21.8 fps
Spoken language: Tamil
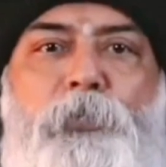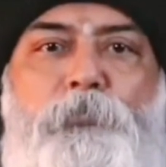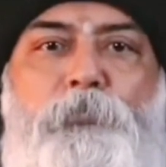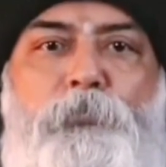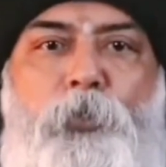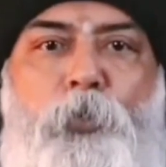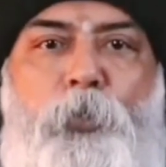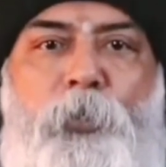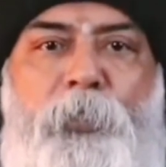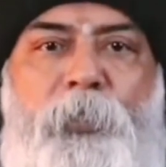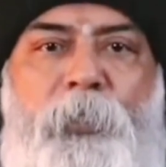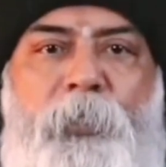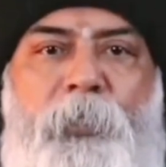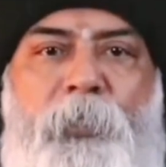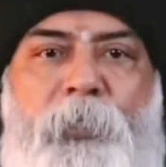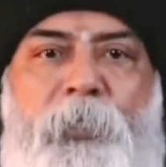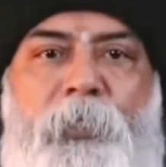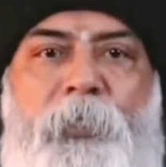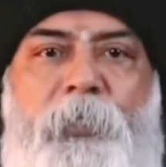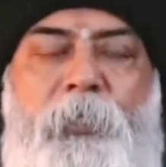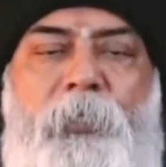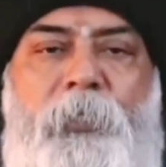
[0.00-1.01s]
செய்யும் பொழுது
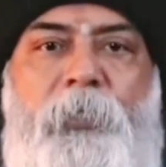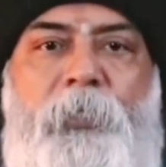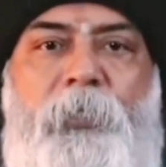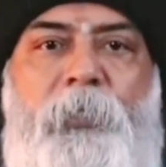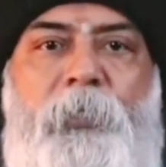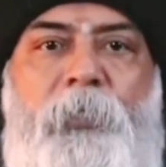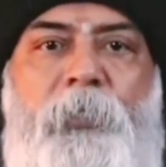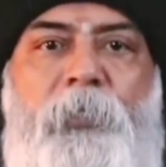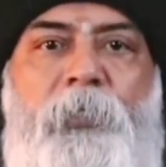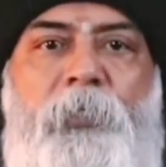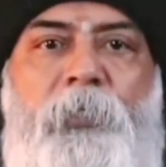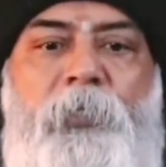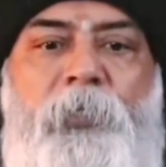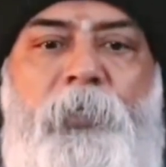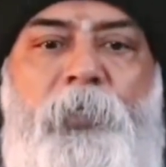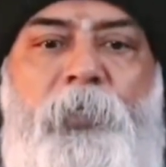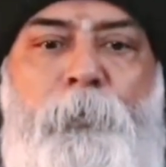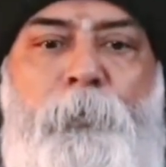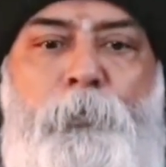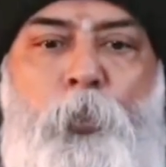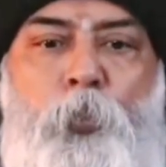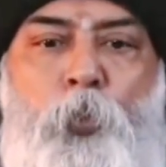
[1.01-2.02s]

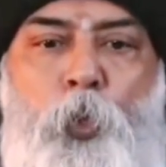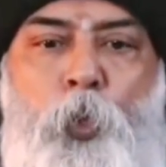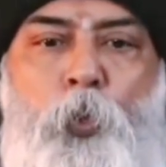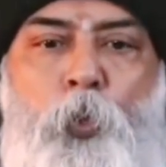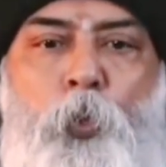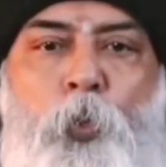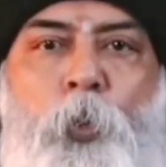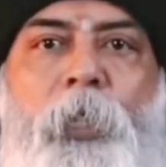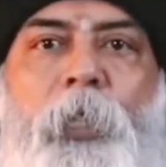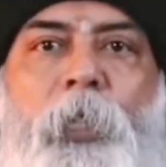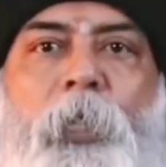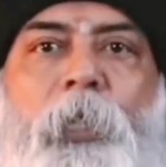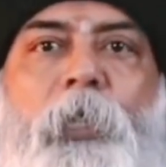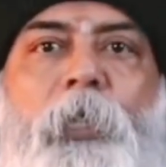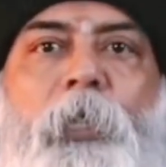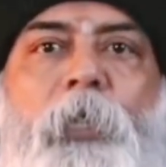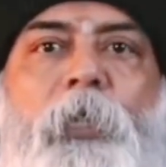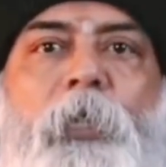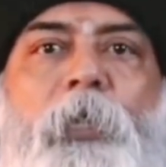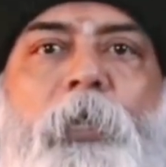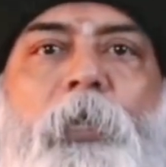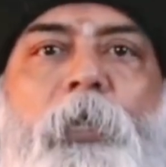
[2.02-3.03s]
இப்போ உள்ளுக்குள்ள
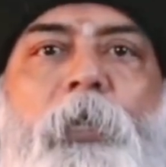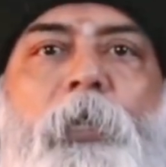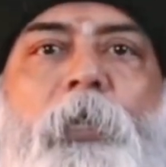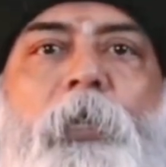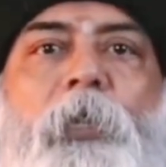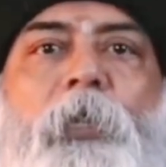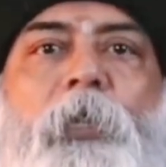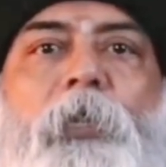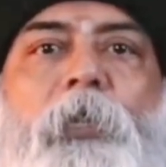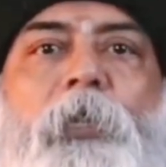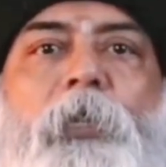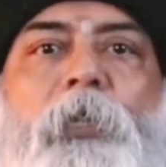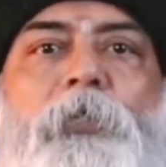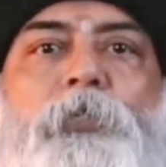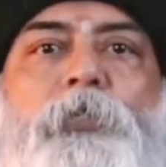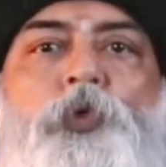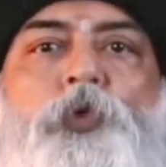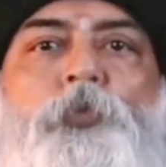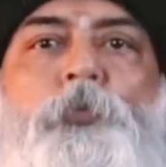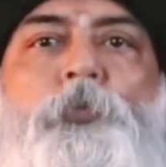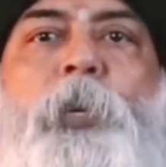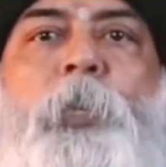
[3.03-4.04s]

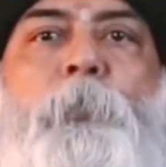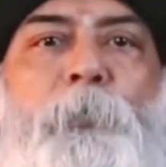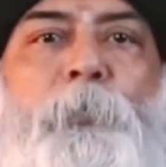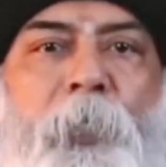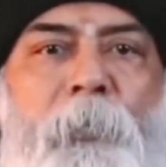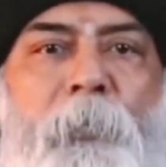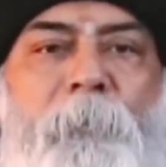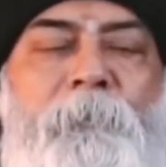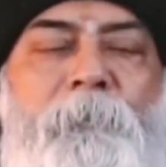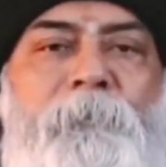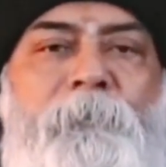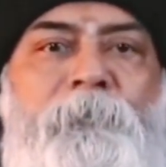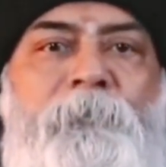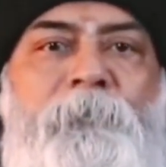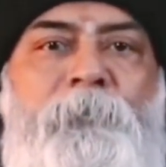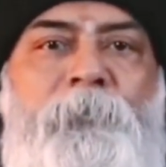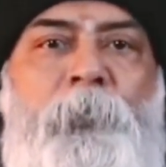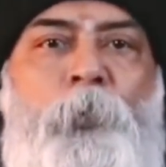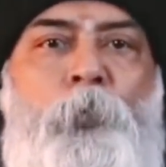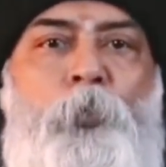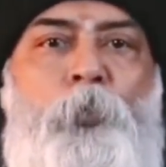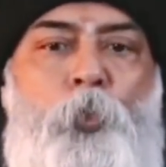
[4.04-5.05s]
சும்மா இருப்பீங்க
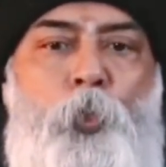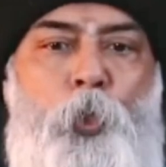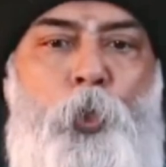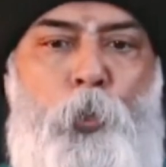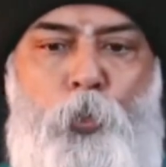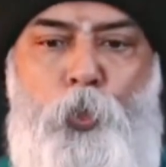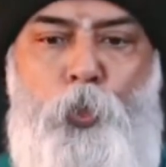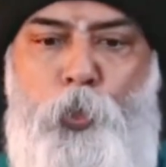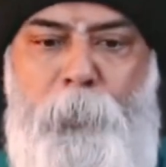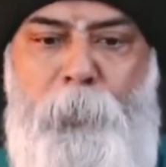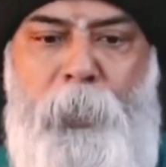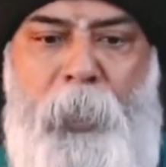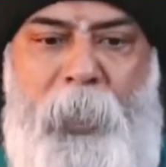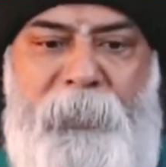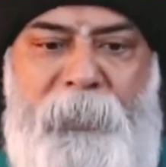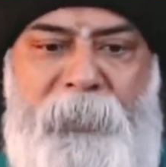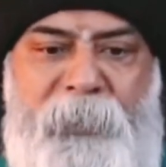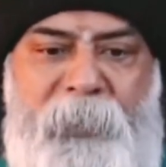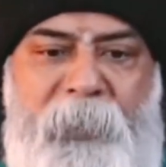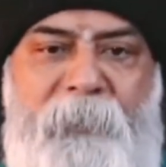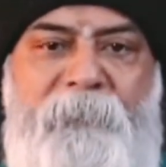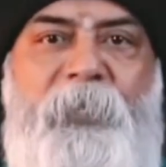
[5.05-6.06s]
உள்ள ஒண்ணுமே
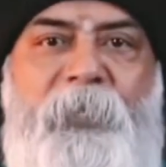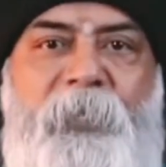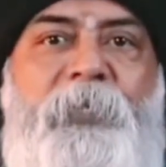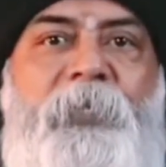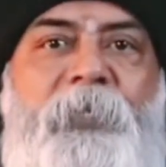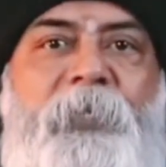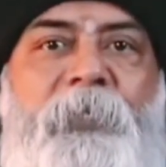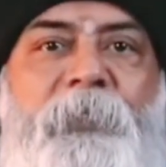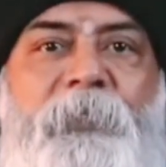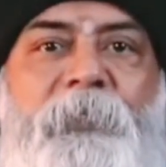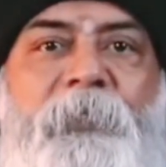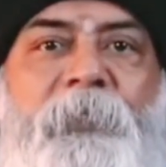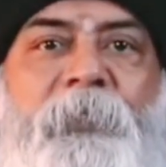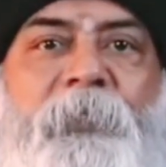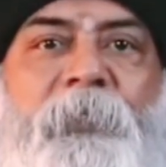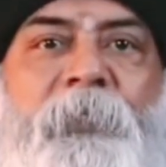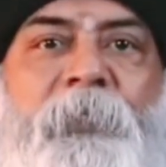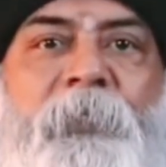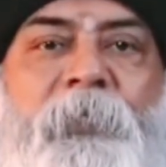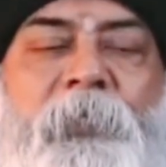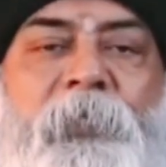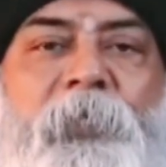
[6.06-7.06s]
அசைவே இருக்காது
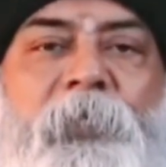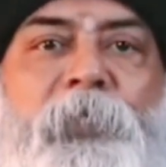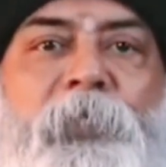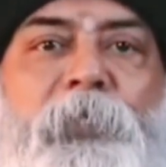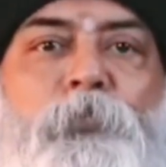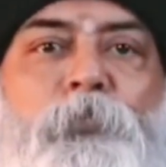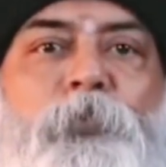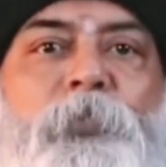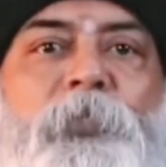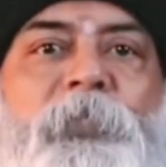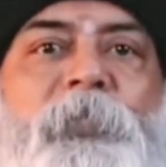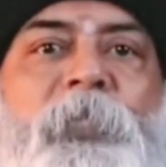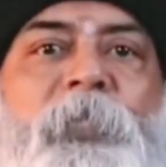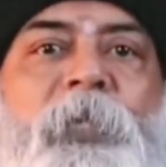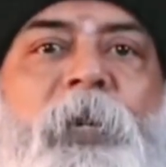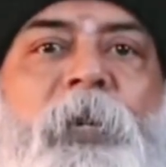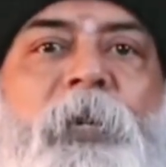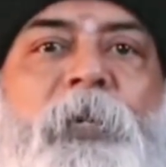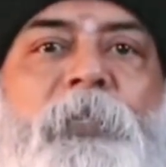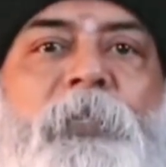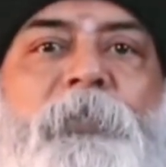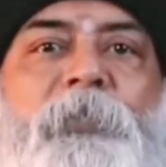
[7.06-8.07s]
இது ஒரு
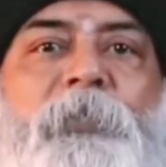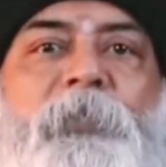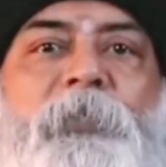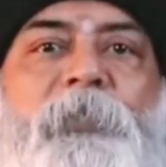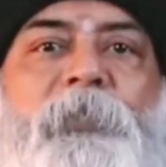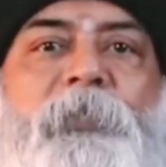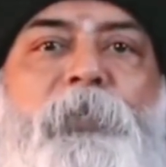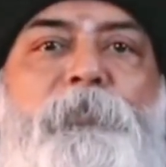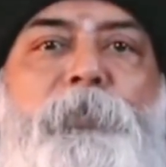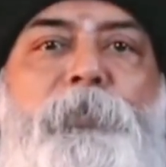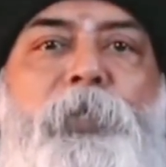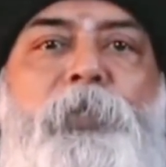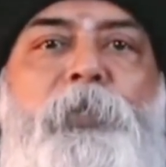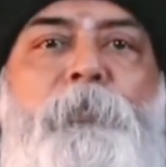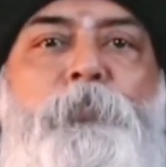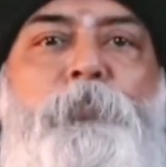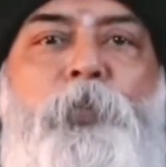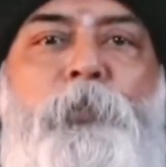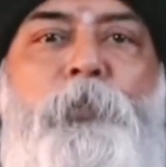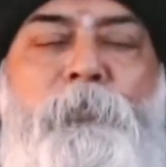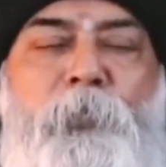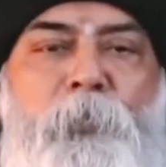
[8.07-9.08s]
தியானத்து தன்மைக்கு
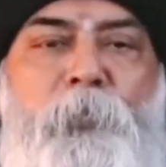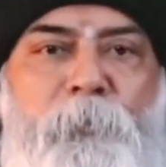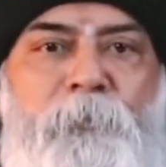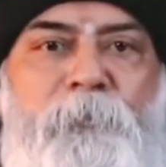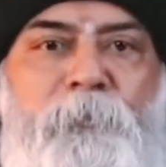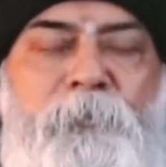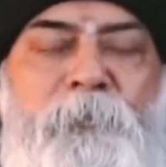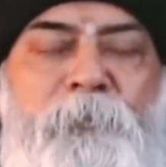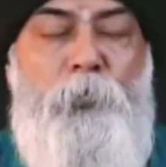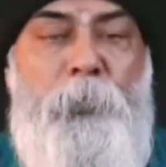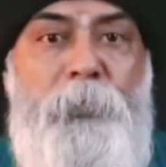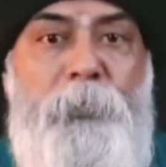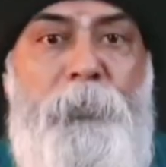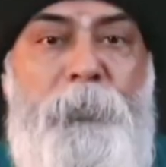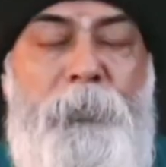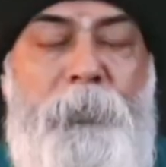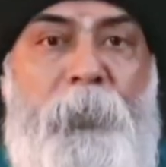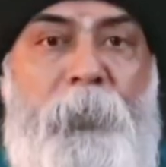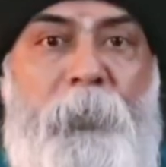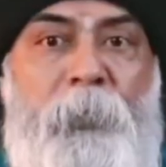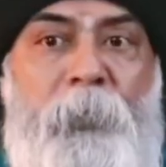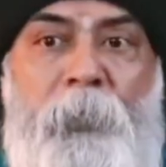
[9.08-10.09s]
போய்விடும் யூ
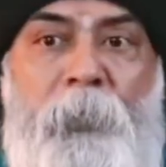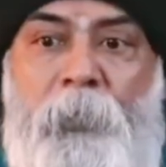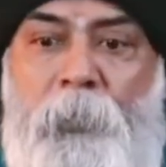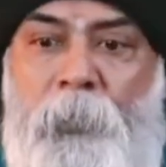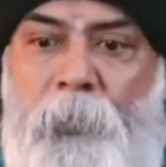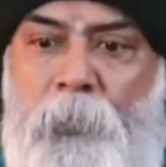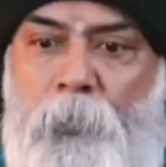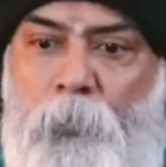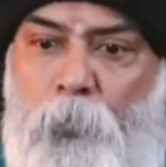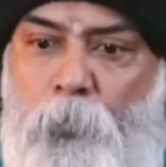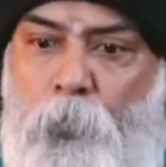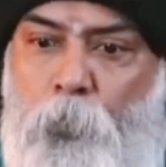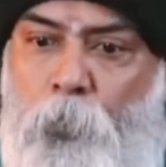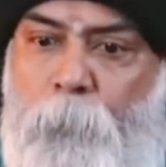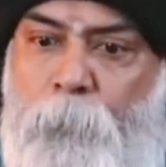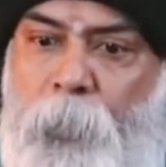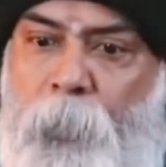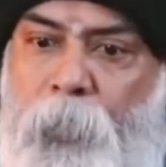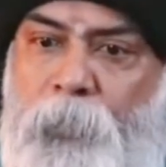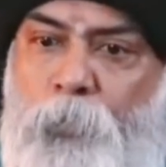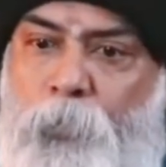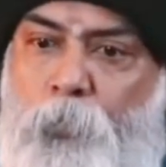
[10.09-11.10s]
அண்டர்ஸ்டாண்ட் ஒரு
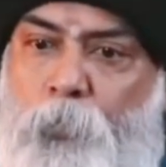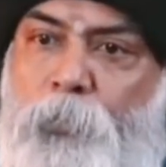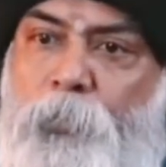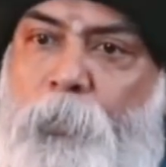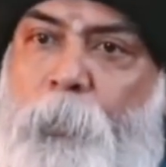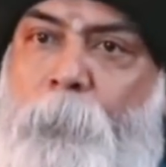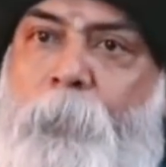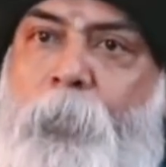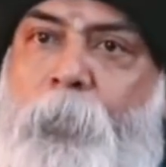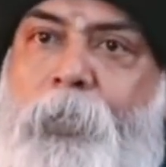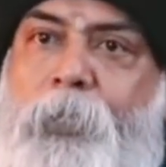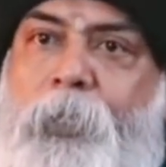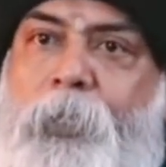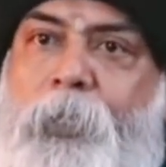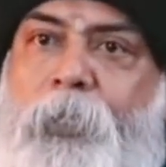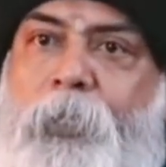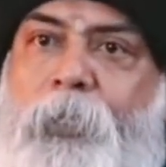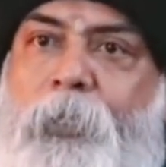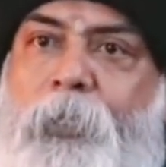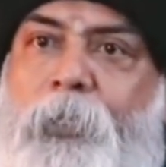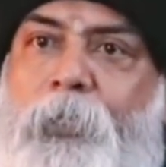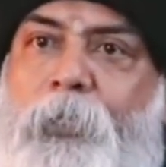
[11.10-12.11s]
பாட்டு ஒருத்தர்
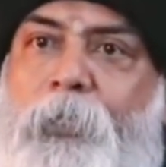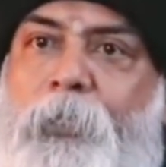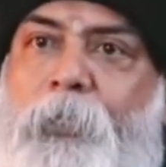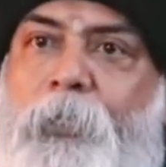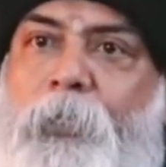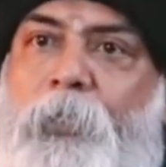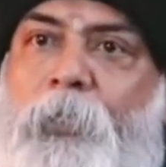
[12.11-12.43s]
பாடுறாரு